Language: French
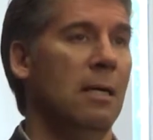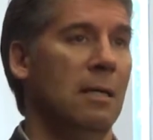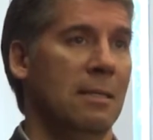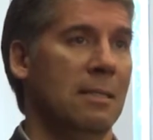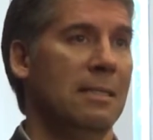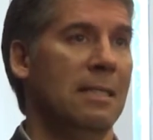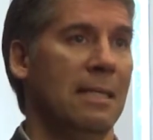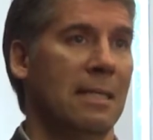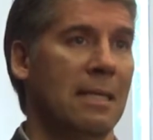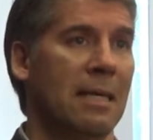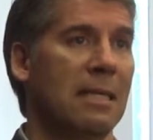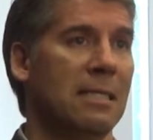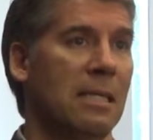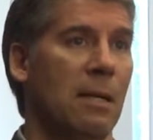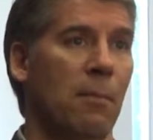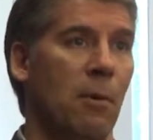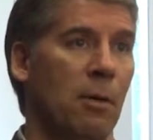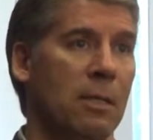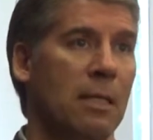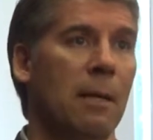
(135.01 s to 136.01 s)
C'est très
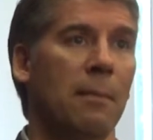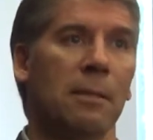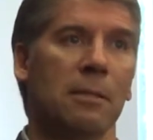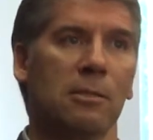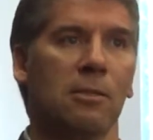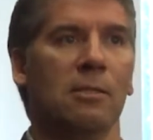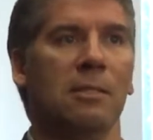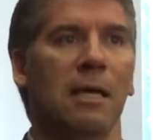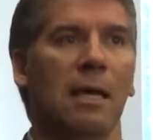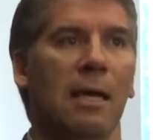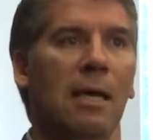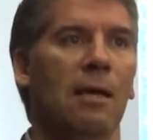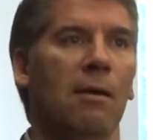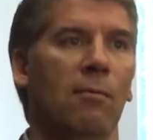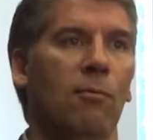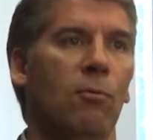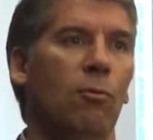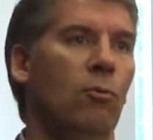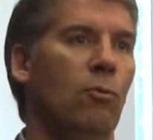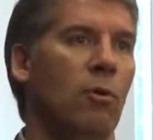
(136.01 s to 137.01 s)
important parce que ça
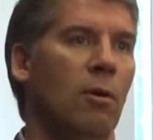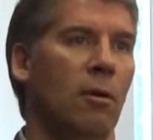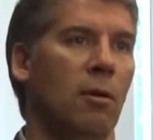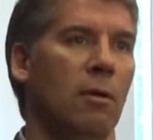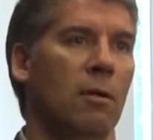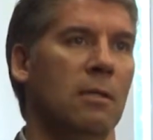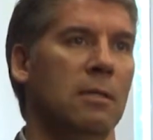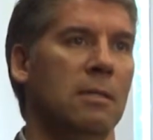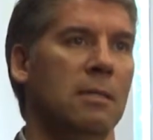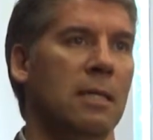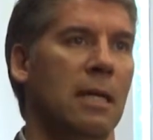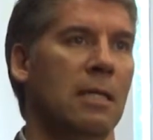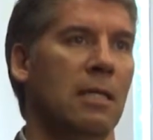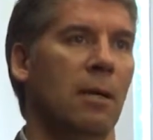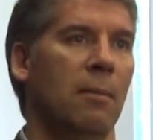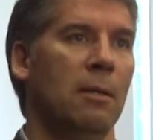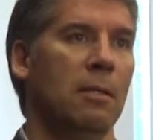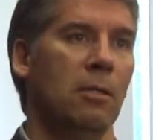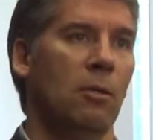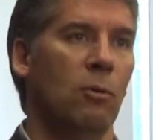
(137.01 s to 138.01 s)
influe euh,
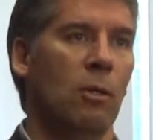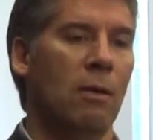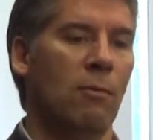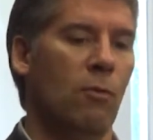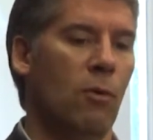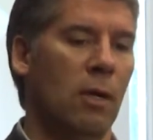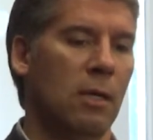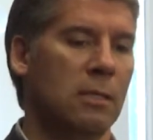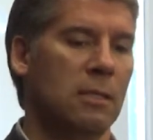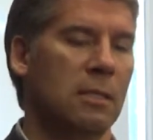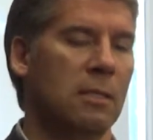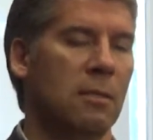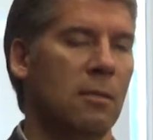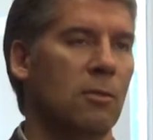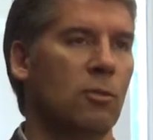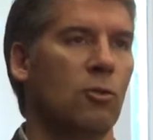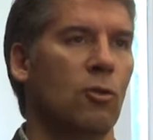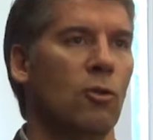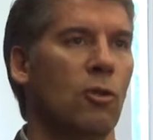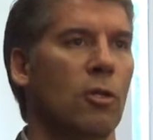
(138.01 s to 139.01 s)
directement, il y a une influence euh,
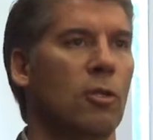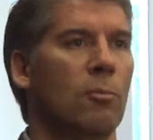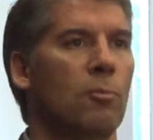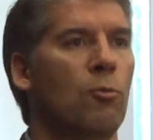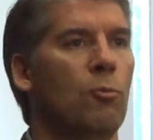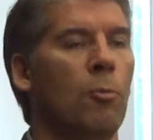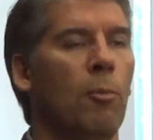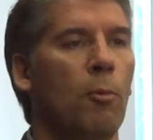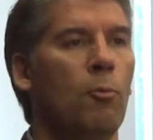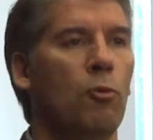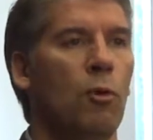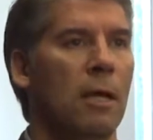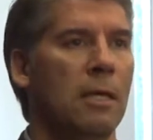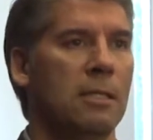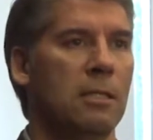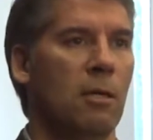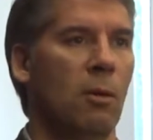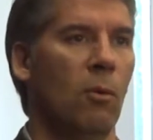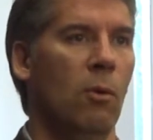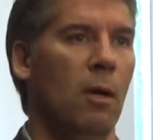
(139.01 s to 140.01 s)
sur notre
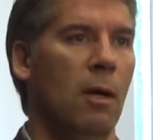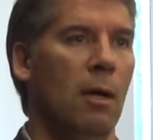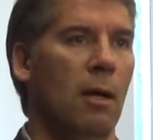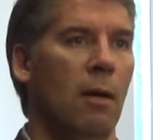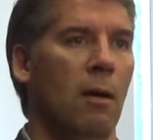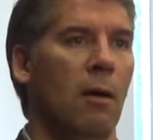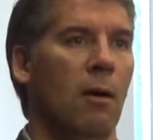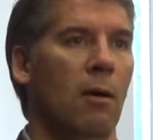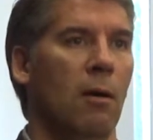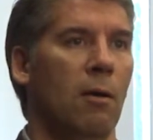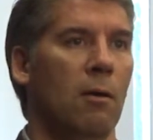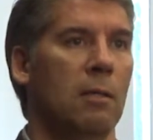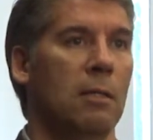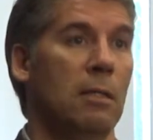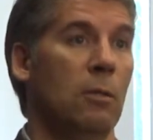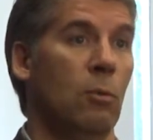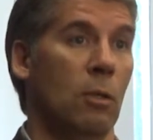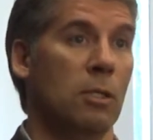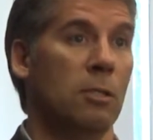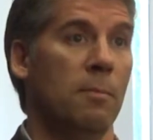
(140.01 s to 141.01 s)
population
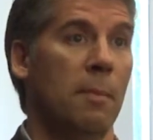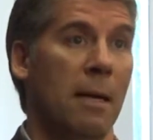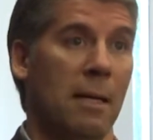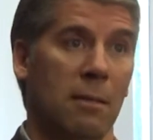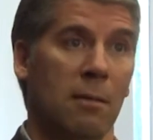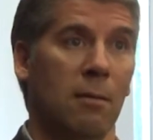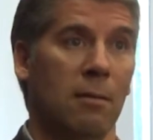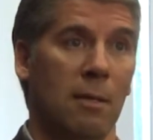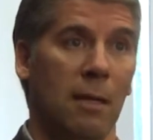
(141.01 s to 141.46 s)
qui doit se battre.